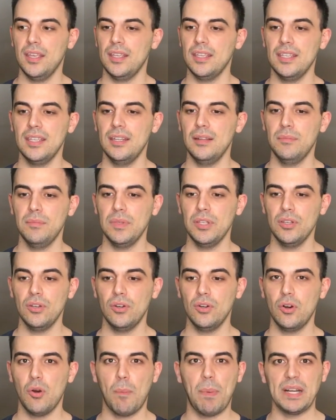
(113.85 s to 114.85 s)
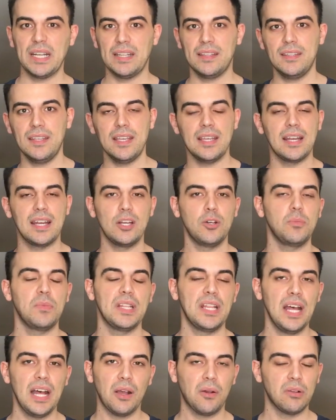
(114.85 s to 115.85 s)
il mio panettiere non mi
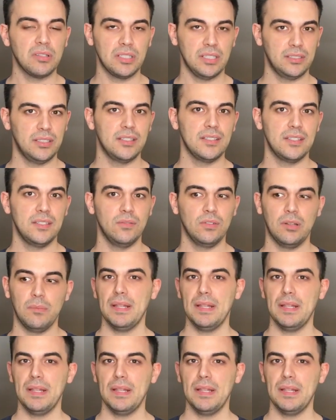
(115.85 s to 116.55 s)
dà questa attenzione,